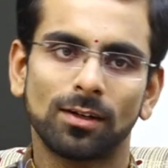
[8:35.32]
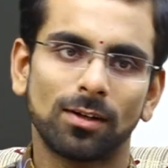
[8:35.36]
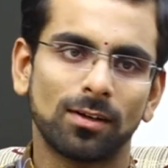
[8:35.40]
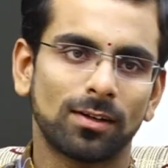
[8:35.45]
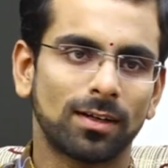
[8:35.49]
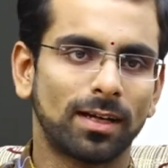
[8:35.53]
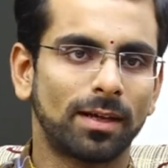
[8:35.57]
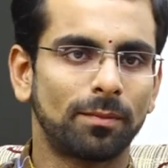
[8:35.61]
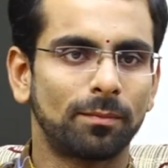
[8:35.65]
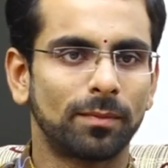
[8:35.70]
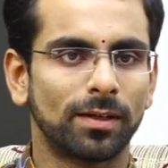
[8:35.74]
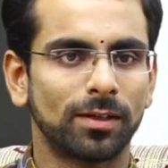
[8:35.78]
రాక్
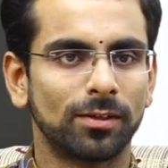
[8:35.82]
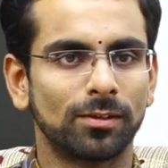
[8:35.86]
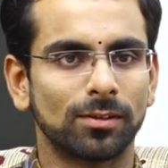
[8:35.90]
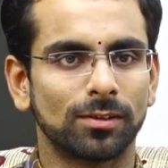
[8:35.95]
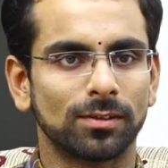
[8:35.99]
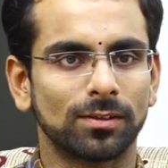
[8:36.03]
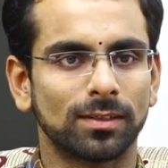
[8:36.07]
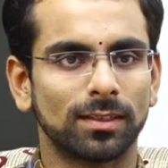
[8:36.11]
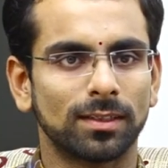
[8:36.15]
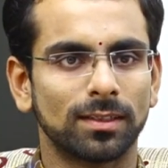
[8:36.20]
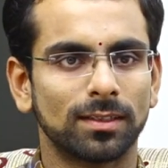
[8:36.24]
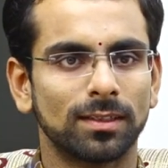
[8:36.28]
క్లైంబింగ్
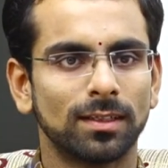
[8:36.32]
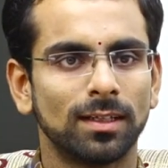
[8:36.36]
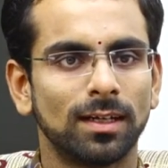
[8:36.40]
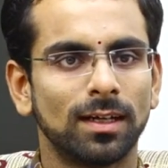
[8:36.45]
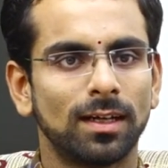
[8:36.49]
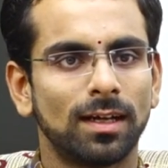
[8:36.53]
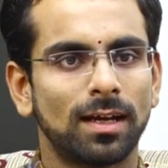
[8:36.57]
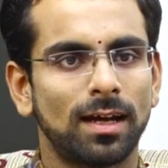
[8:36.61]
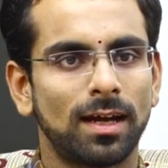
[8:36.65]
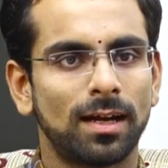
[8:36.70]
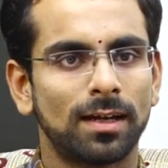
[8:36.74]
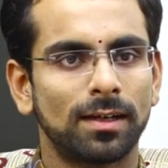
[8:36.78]
ఉంటుంది
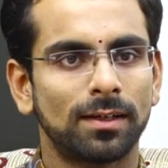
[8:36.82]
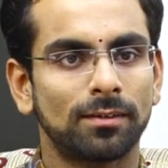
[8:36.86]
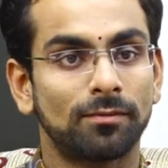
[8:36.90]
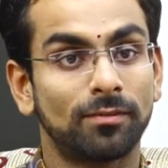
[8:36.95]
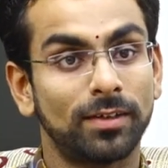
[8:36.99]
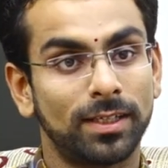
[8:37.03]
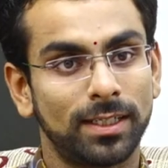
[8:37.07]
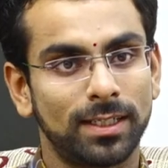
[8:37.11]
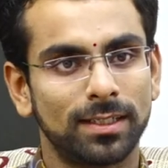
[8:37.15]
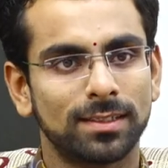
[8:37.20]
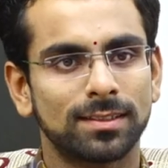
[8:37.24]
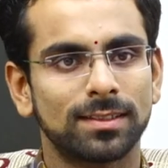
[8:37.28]
అండ్
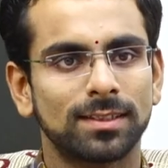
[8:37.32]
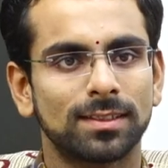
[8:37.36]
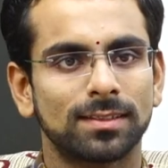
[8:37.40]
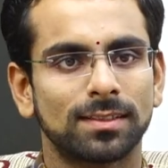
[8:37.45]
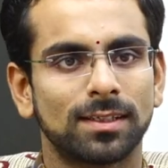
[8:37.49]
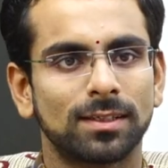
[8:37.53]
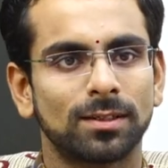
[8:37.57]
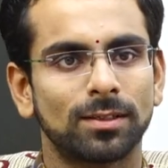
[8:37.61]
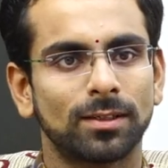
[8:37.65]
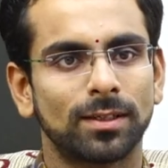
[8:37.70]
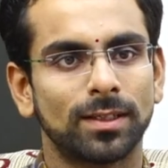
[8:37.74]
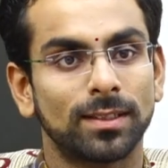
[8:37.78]
వింటర్
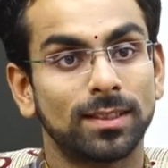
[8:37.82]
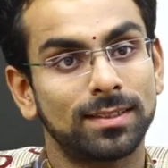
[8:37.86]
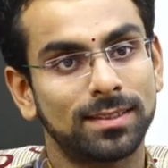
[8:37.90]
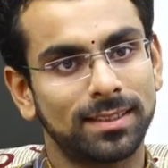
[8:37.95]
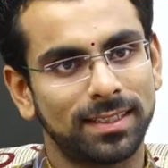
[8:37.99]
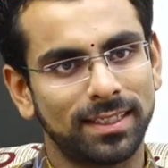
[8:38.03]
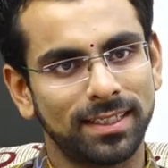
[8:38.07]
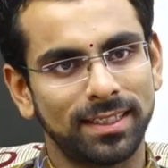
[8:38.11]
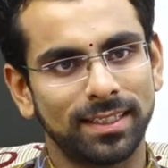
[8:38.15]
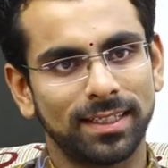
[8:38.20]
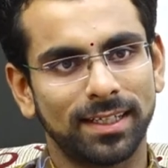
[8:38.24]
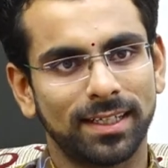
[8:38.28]
సీజన్లో అయితే
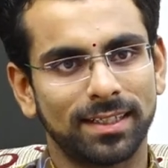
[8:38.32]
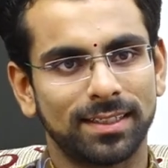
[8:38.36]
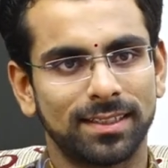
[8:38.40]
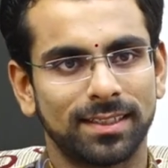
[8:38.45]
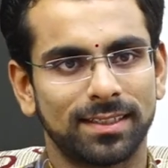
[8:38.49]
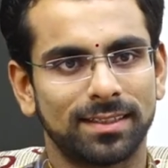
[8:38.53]
స్కీయింగ్ అని